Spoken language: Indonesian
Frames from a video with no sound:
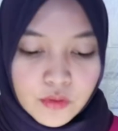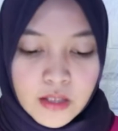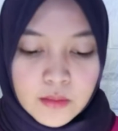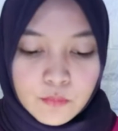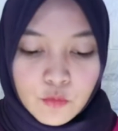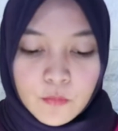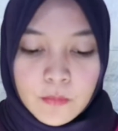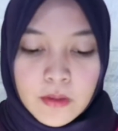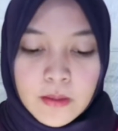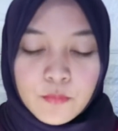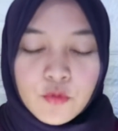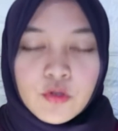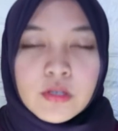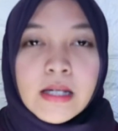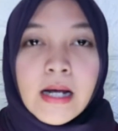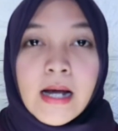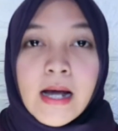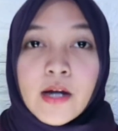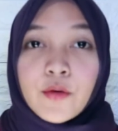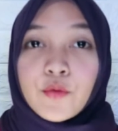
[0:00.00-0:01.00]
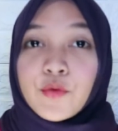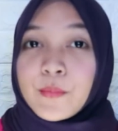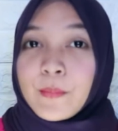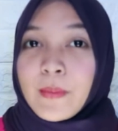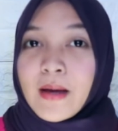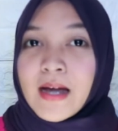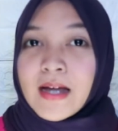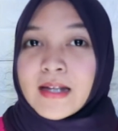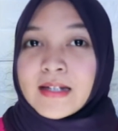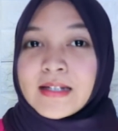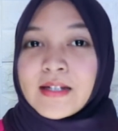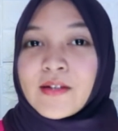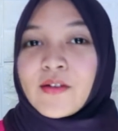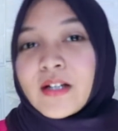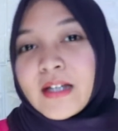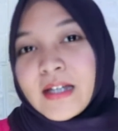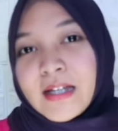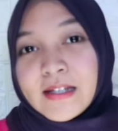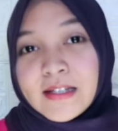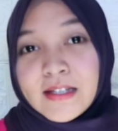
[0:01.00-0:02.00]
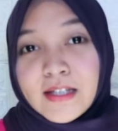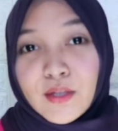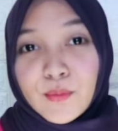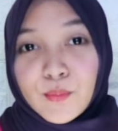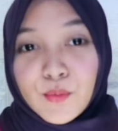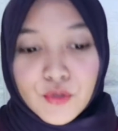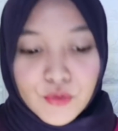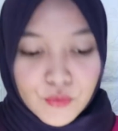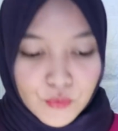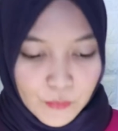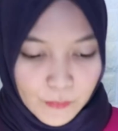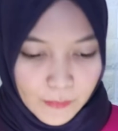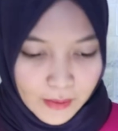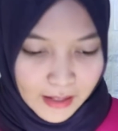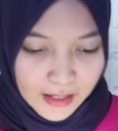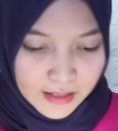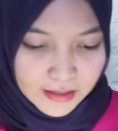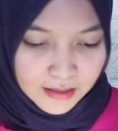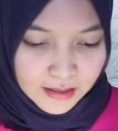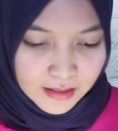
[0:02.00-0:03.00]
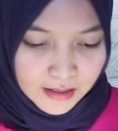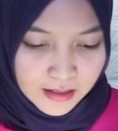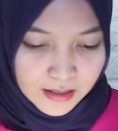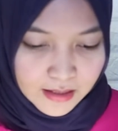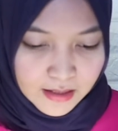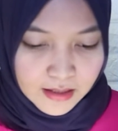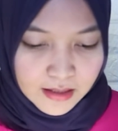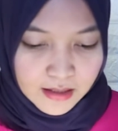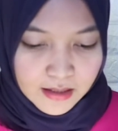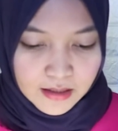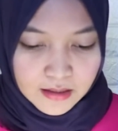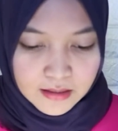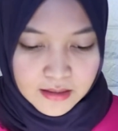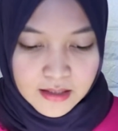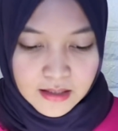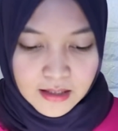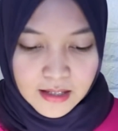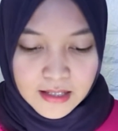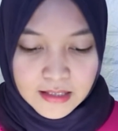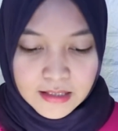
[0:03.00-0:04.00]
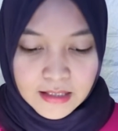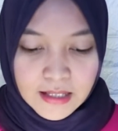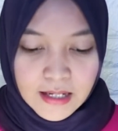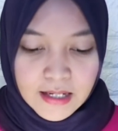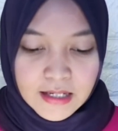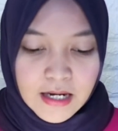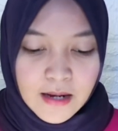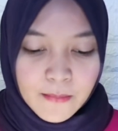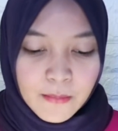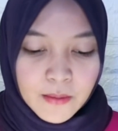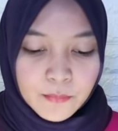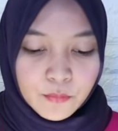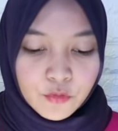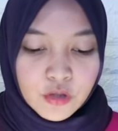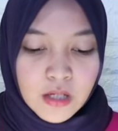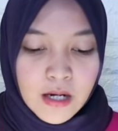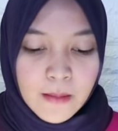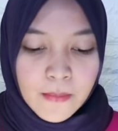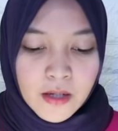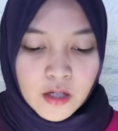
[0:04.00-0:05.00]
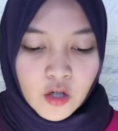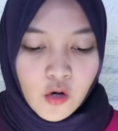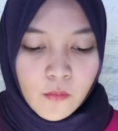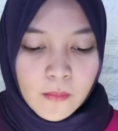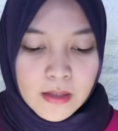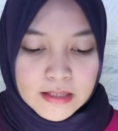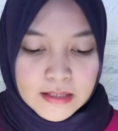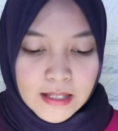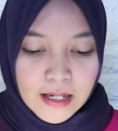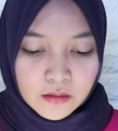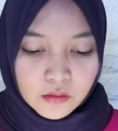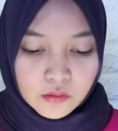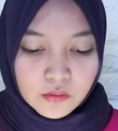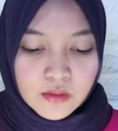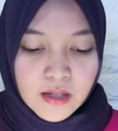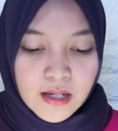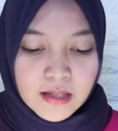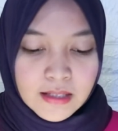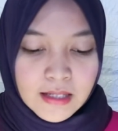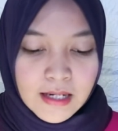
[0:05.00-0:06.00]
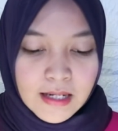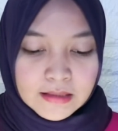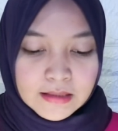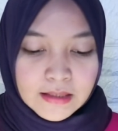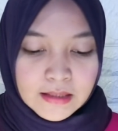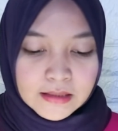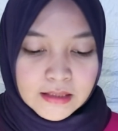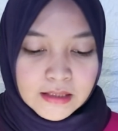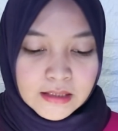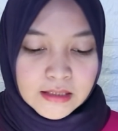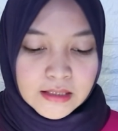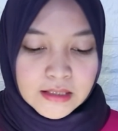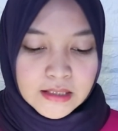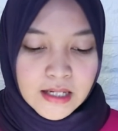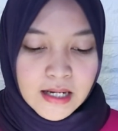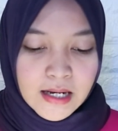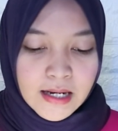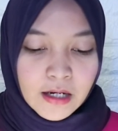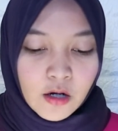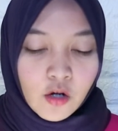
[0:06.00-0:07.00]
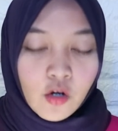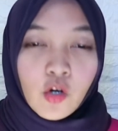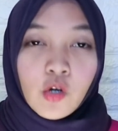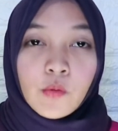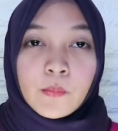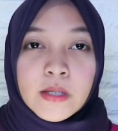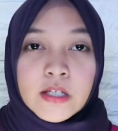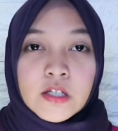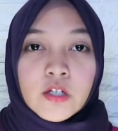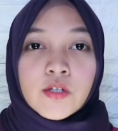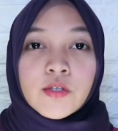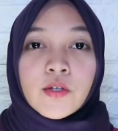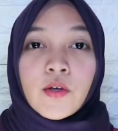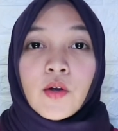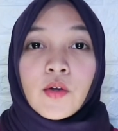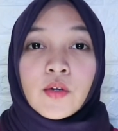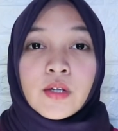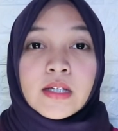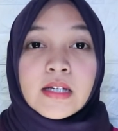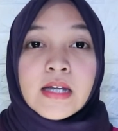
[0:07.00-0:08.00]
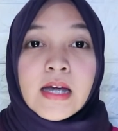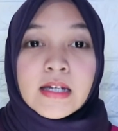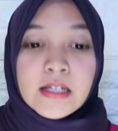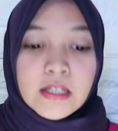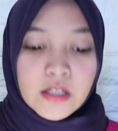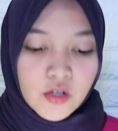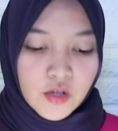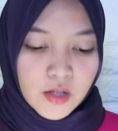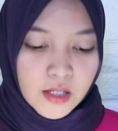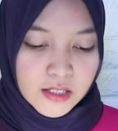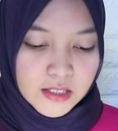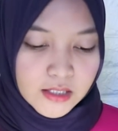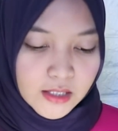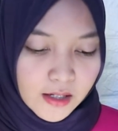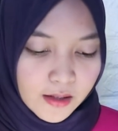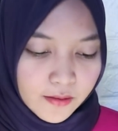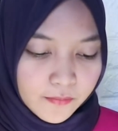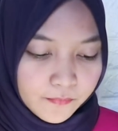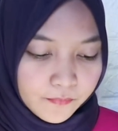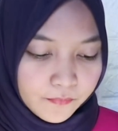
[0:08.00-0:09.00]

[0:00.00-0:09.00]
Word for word: Ilmu Perpustakaan Unpad. Oke, okay, Ilpus Unpad dengan nilai 88,1 dan nilai tertingginya Ekonomi, Sosiologi, dan Indonesia.